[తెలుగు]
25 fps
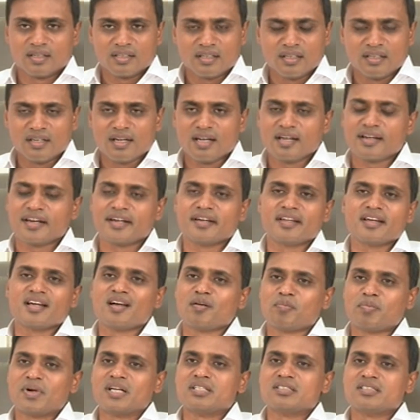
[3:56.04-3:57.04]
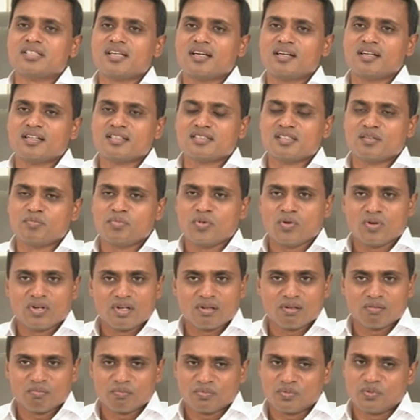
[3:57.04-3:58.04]
ఇంకా గట్టిగా పనిచేయాలని చెప్పి ఒక
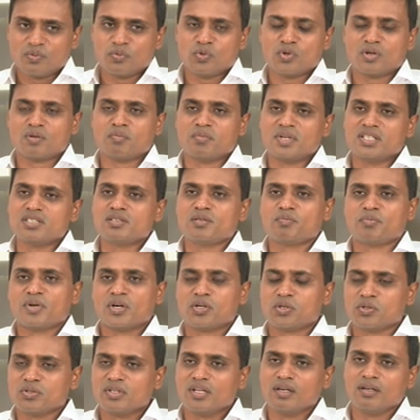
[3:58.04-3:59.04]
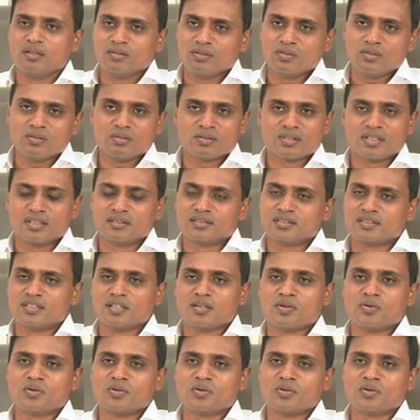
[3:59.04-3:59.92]
ఒక మంచి పట్టుదలతో ఖచ్చితంగా